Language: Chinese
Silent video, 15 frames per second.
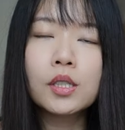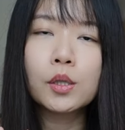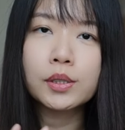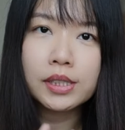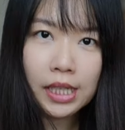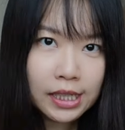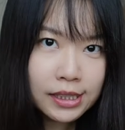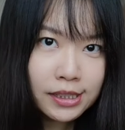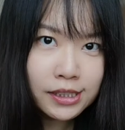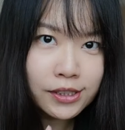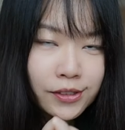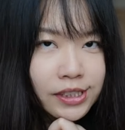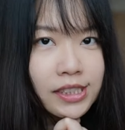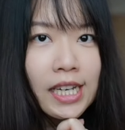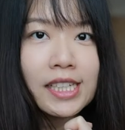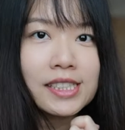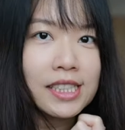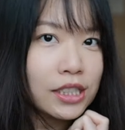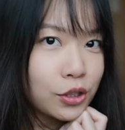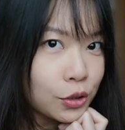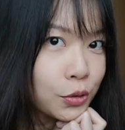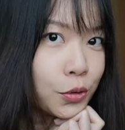现在呢，人还
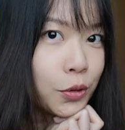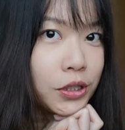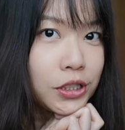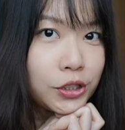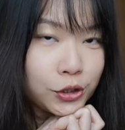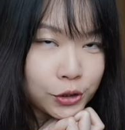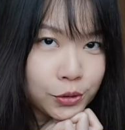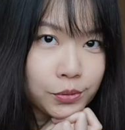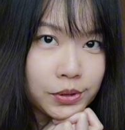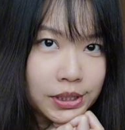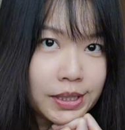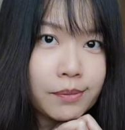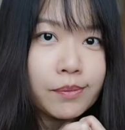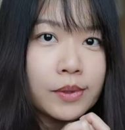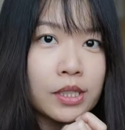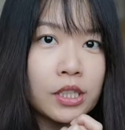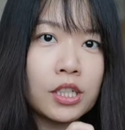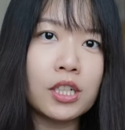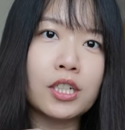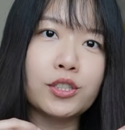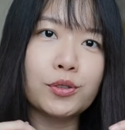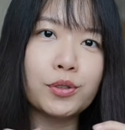在中国的酒店。
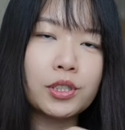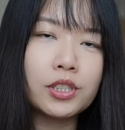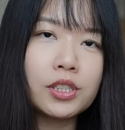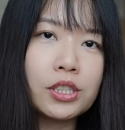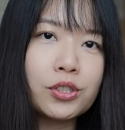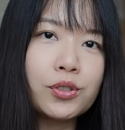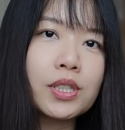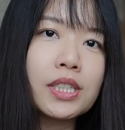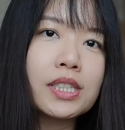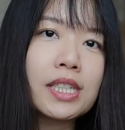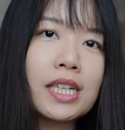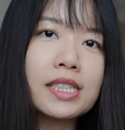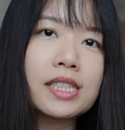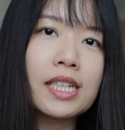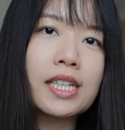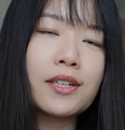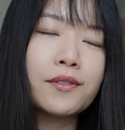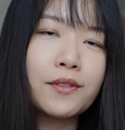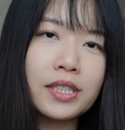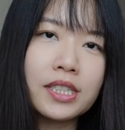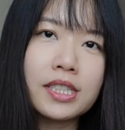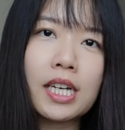有时间就跟大家来
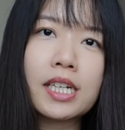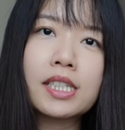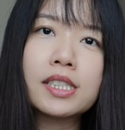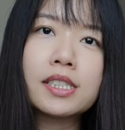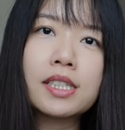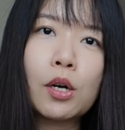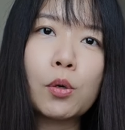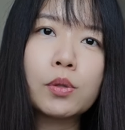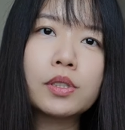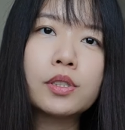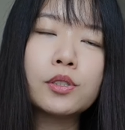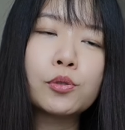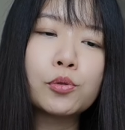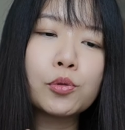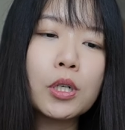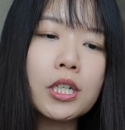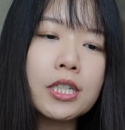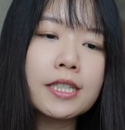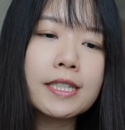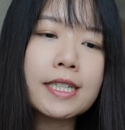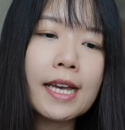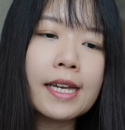分享一下我是如
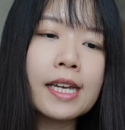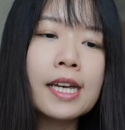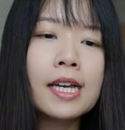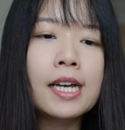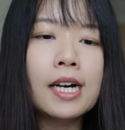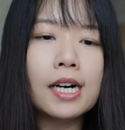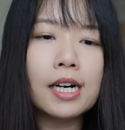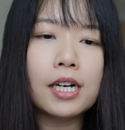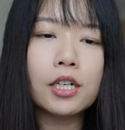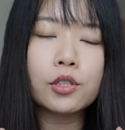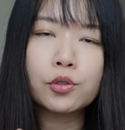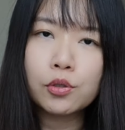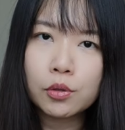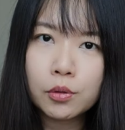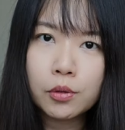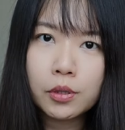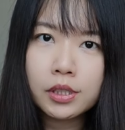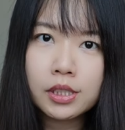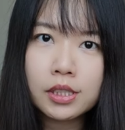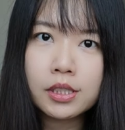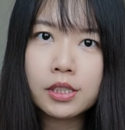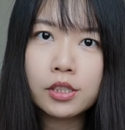何在中国
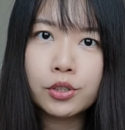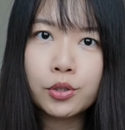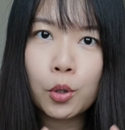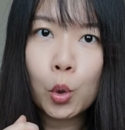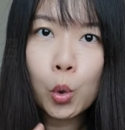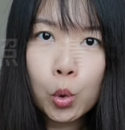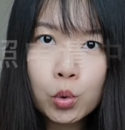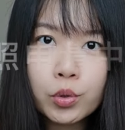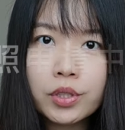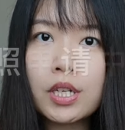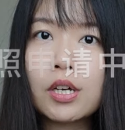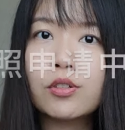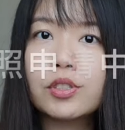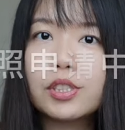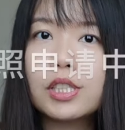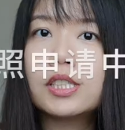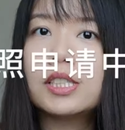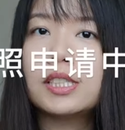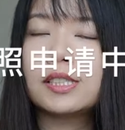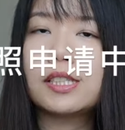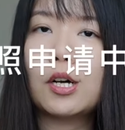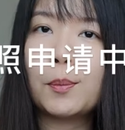呢用护照申
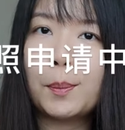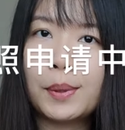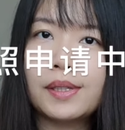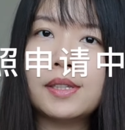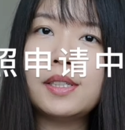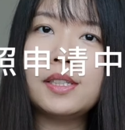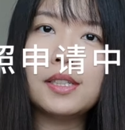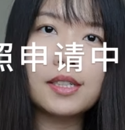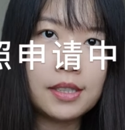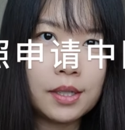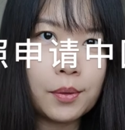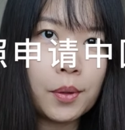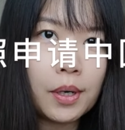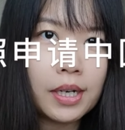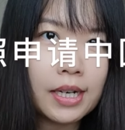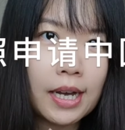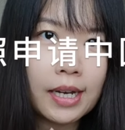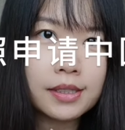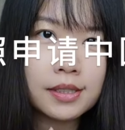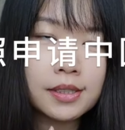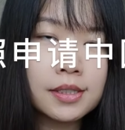请到本地的电话卡的。